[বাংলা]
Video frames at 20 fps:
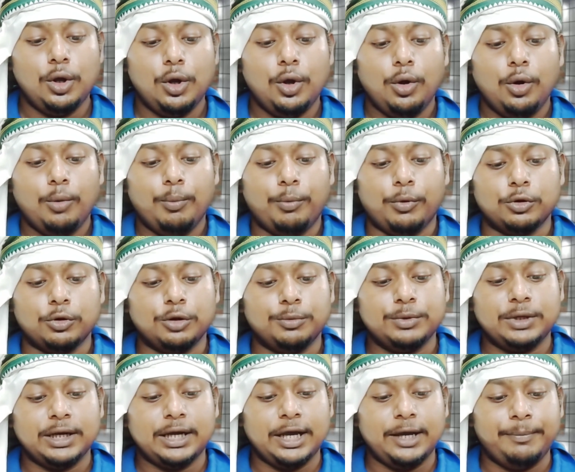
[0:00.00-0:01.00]
প্রথম
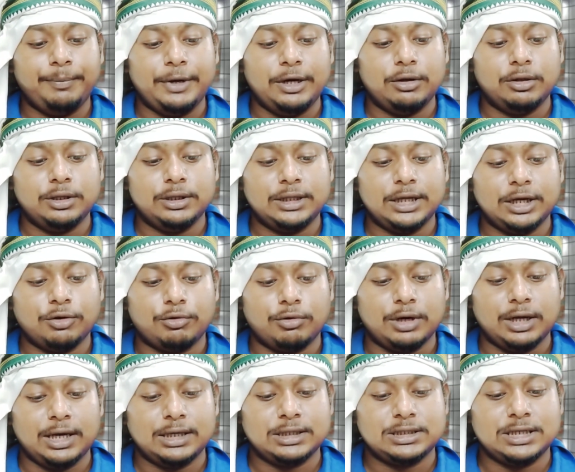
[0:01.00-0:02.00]
থেকে বিরোধিতা করে
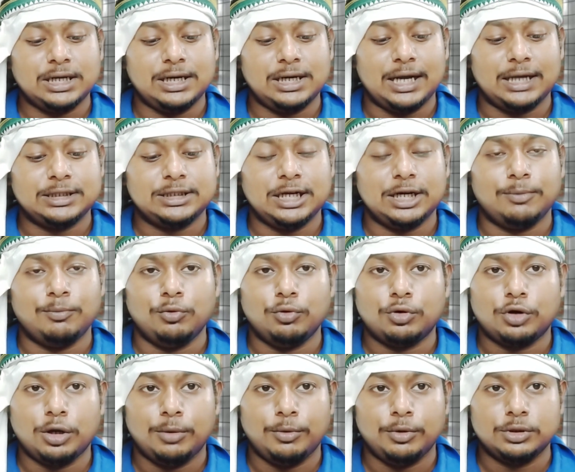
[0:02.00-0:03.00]
আসছেন রাজ্যের
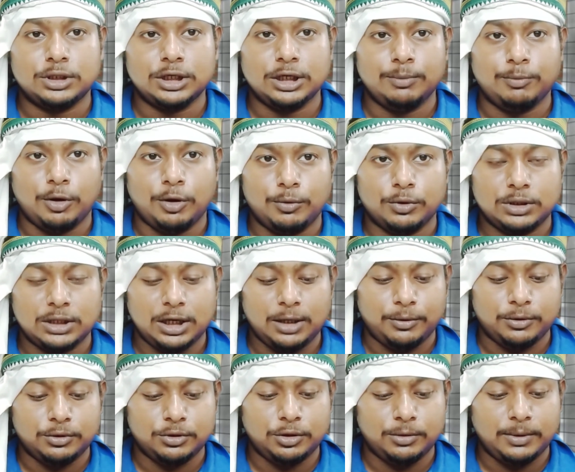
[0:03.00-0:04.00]
মুখ্যমন্ত্রী মমতা
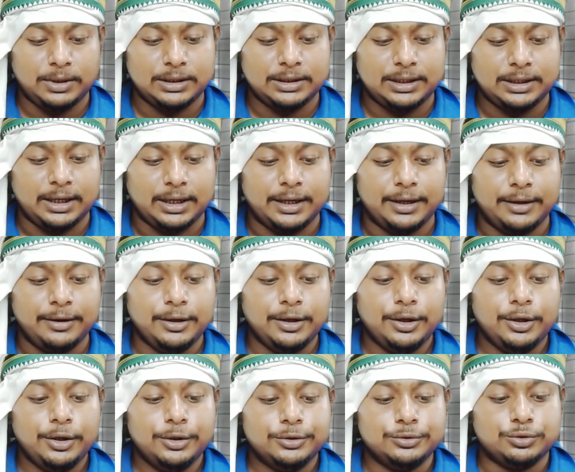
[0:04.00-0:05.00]
বন্দ্যোপাধ্যায়
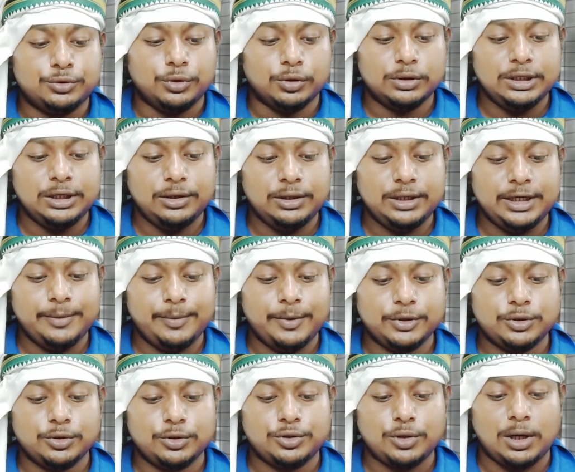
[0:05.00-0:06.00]
যদিও
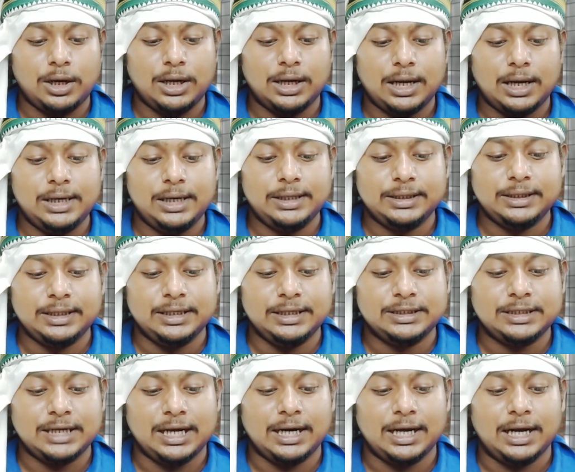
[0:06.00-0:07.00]
নির্বাচন চলাকালীন তিনি
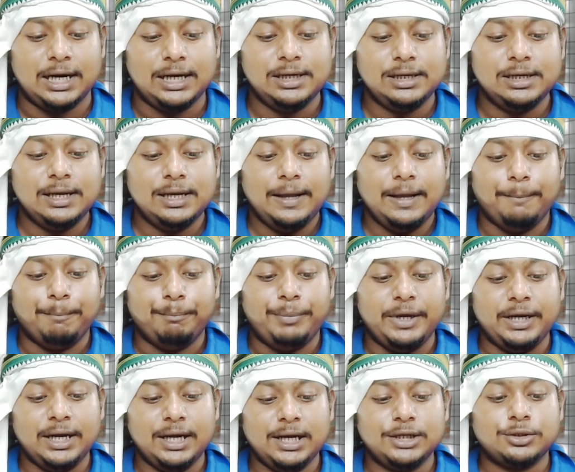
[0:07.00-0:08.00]
জানান
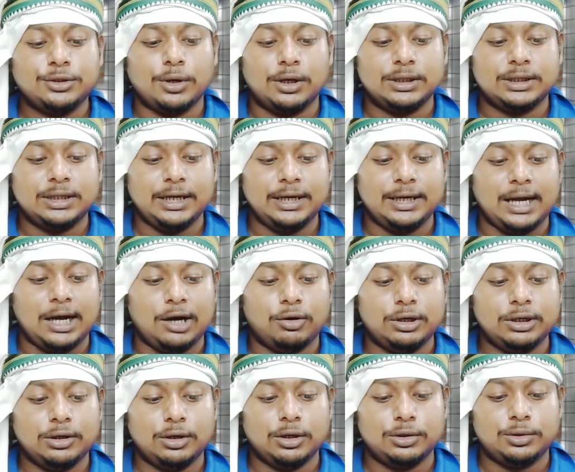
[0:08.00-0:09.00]
বিনা শর্তে
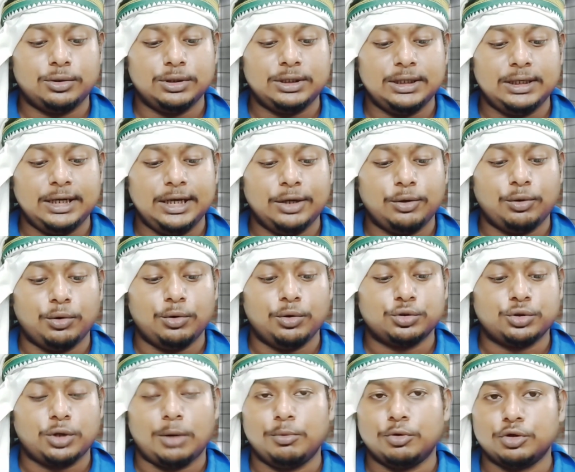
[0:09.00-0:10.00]
নাগরিকত্ব দিলে কোনো
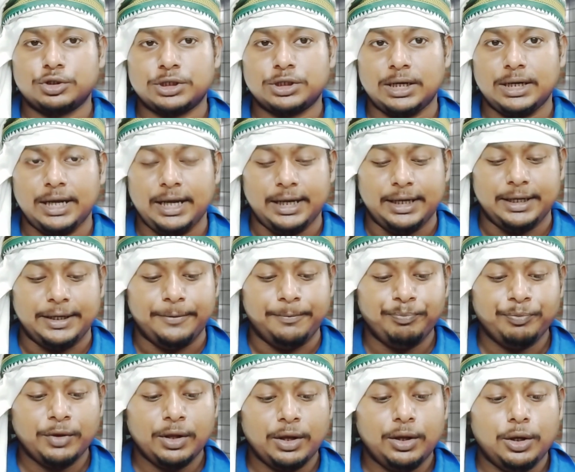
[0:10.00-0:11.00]
সমস্যা নেই
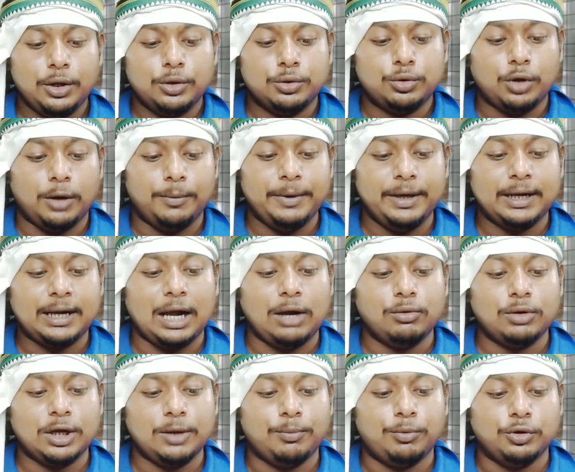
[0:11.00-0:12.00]
তবে
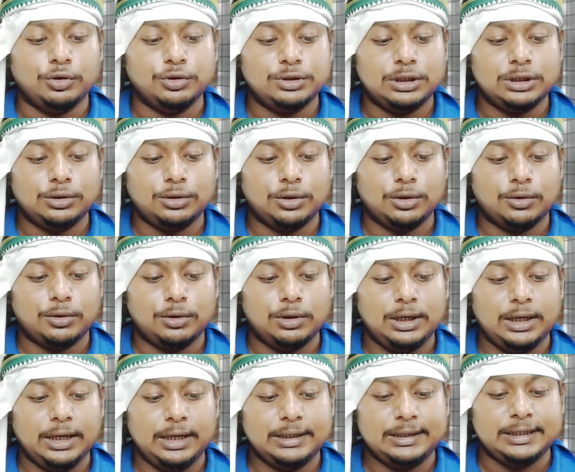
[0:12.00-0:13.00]
কাউকে বঞ্চিত করলে
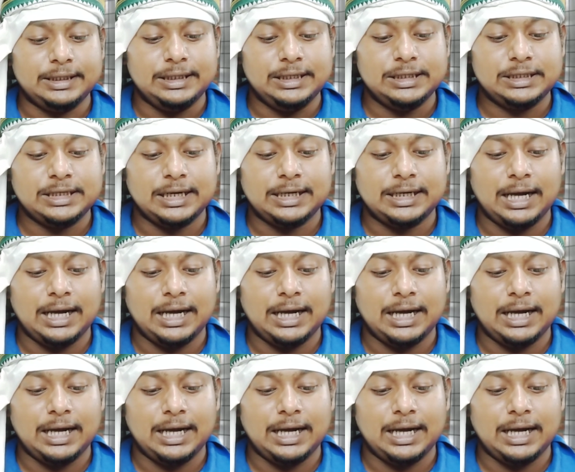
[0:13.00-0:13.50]
তিনি সেটা